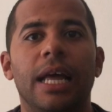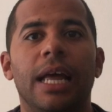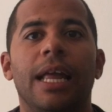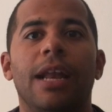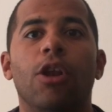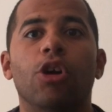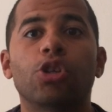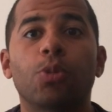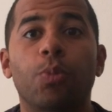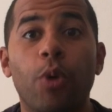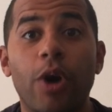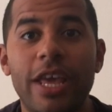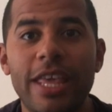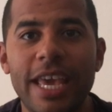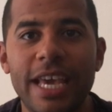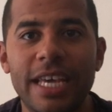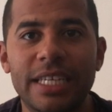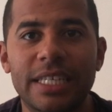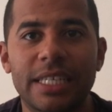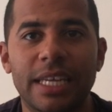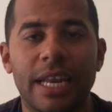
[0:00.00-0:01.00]
eh, los
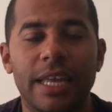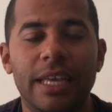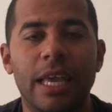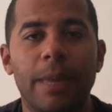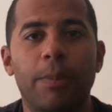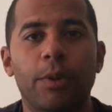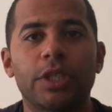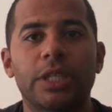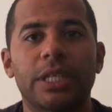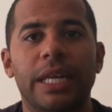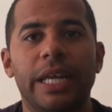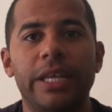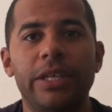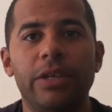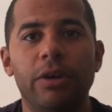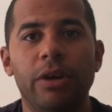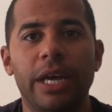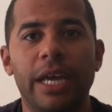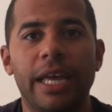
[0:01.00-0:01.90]
bueyes, el equipo isleño,